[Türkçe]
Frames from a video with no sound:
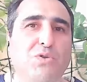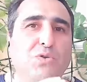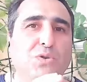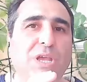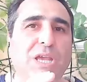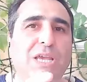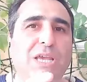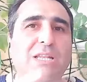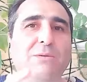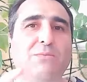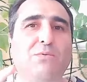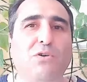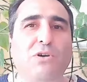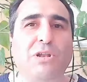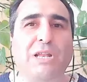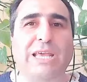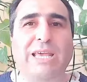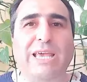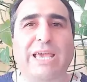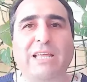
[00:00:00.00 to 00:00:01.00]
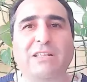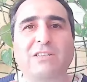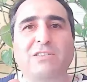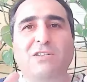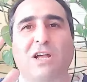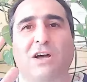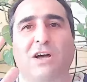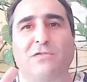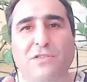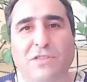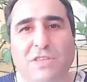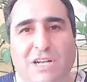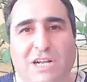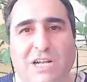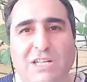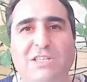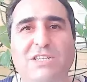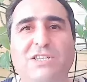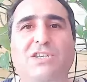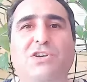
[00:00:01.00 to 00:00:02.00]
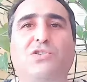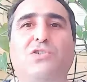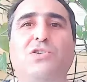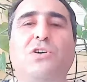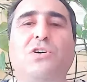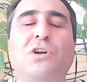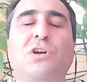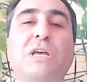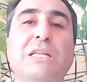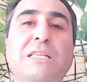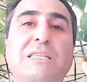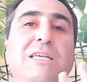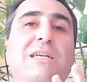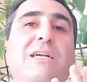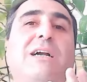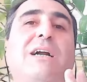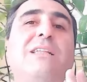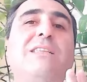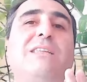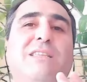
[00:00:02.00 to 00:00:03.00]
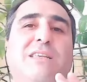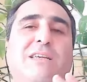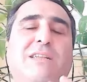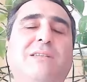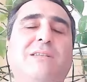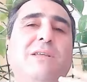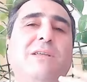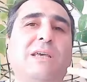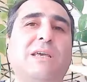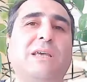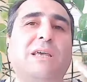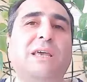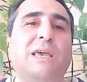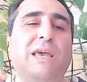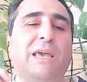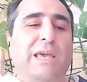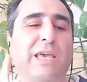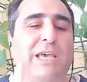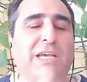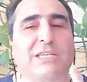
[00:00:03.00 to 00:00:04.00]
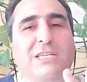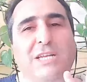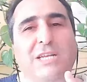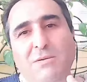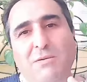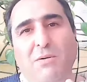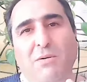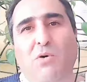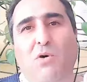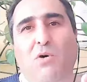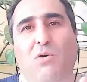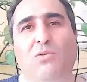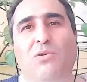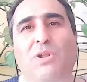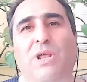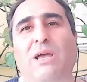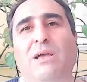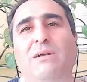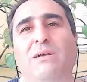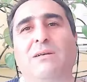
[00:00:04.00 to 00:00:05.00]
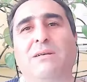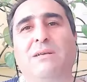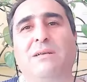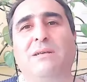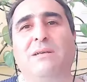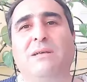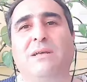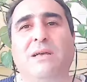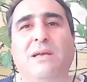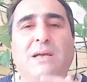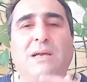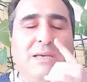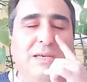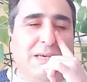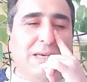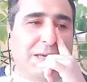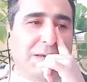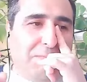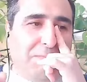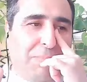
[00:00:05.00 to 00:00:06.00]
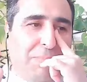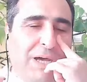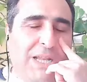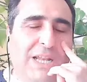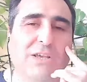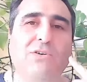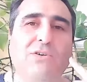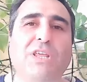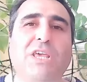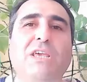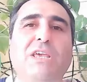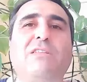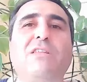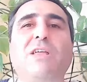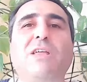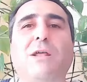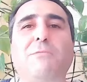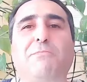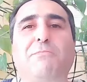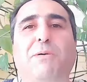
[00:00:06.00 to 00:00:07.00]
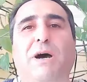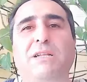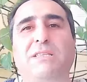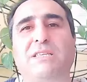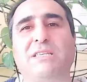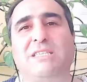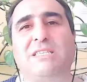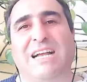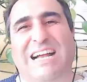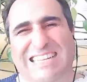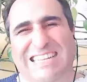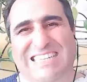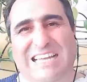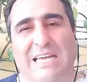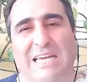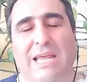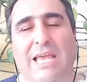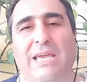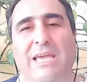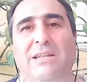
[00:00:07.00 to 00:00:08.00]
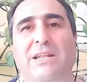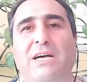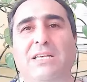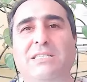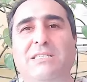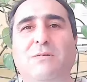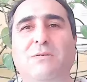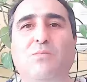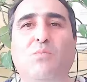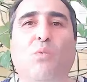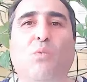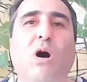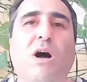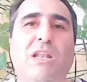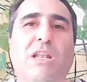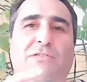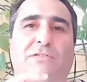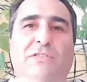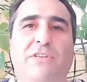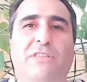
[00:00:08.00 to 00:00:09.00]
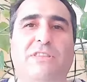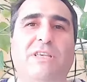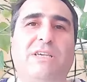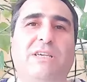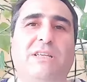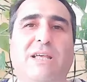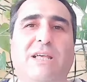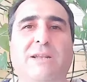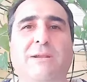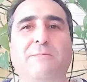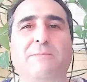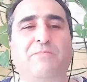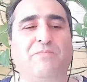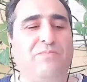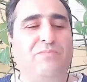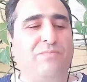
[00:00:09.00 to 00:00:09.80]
sürekli böyle etrafın dikkatini çekiyor. Dikkat edin Ekrem İmamoğlu'na e, bana göre iktidar partisi kadar en az muhalefettekiler.